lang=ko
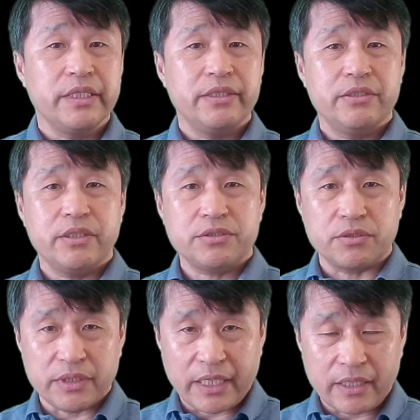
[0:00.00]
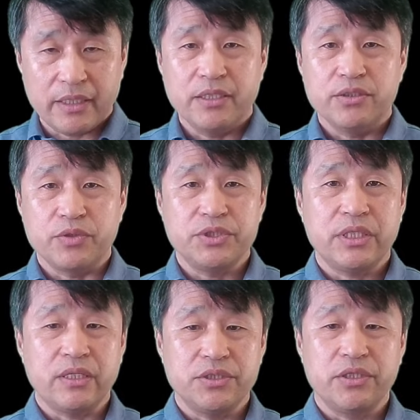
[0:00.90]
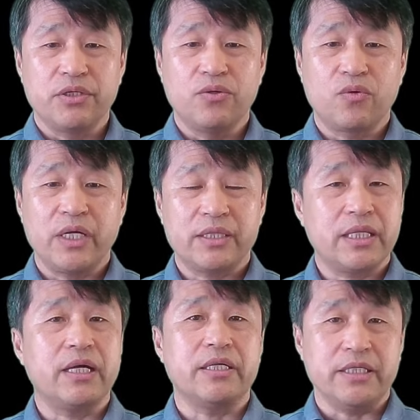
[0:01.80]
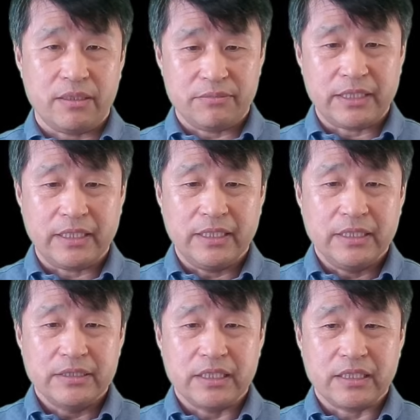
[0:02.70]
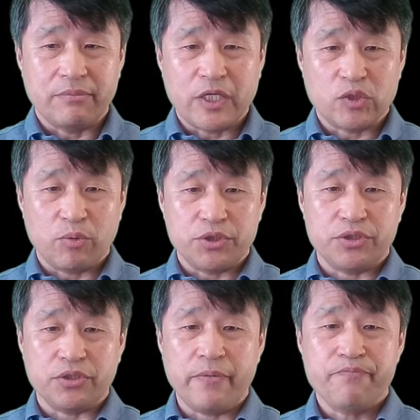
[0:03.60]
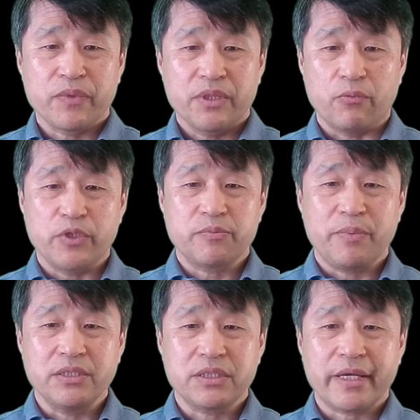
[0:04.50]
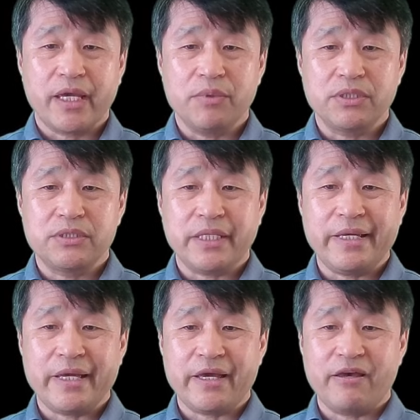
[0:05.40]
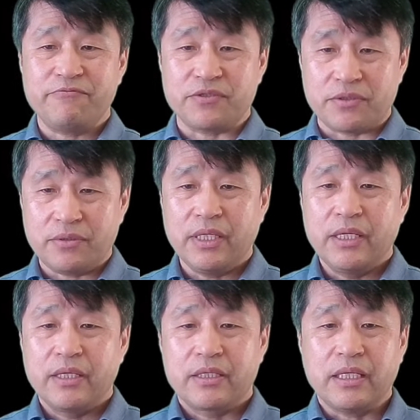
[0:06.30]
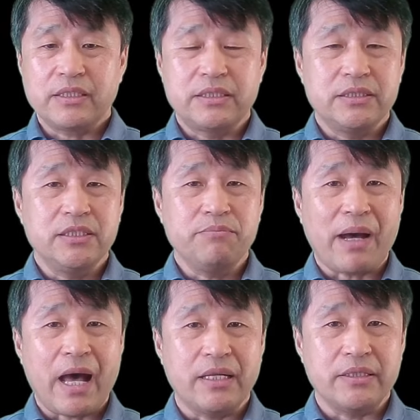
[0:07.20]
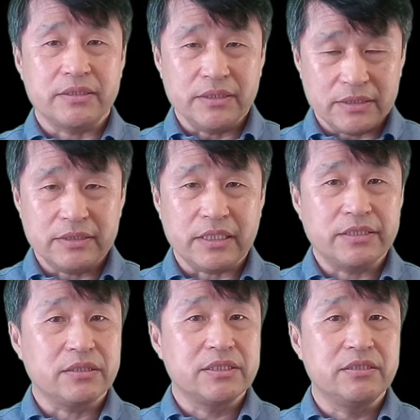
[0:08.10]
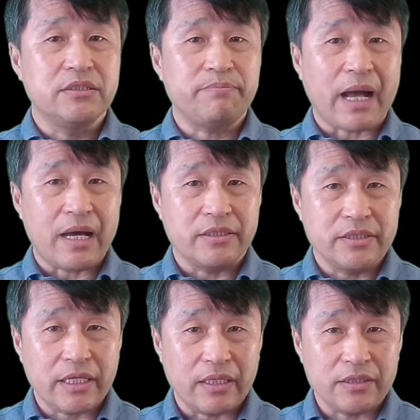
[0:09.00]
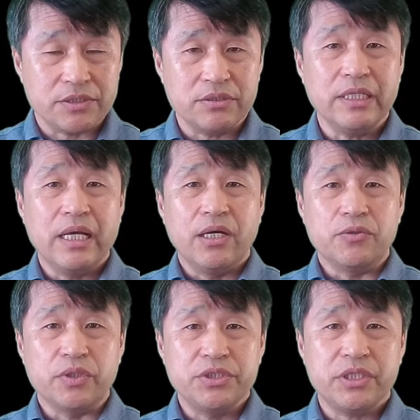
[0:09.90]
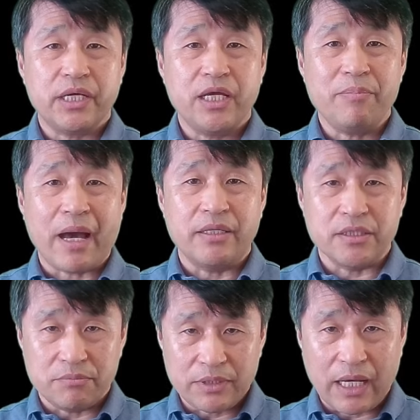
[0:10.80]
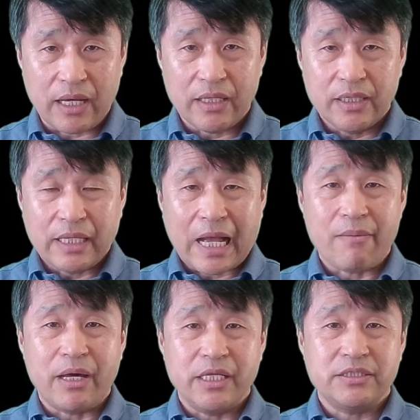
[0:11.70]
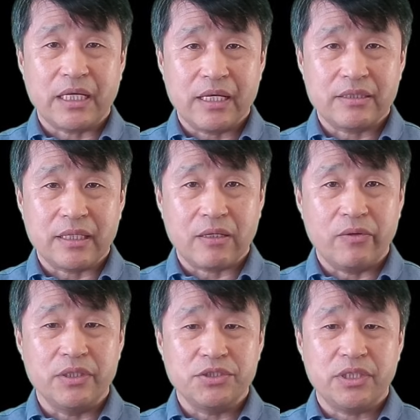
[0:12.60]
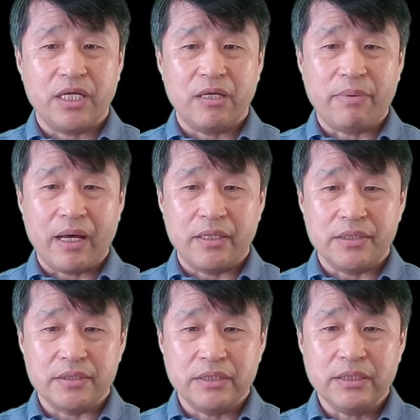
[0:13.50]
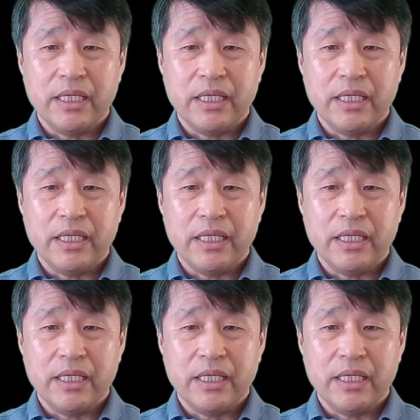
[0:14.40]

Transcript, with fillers: yesterday. 러시아가 어제 경고를 했다 그런 얘기입니다. 자, 그다음 계속 보시죠. The response came a day after. 그러니까 그 반응은 여기서 그 반응이라는 것은 러시아의 반응입니다. 가만히 있지 않겠다라고 하는 러시아의 반응은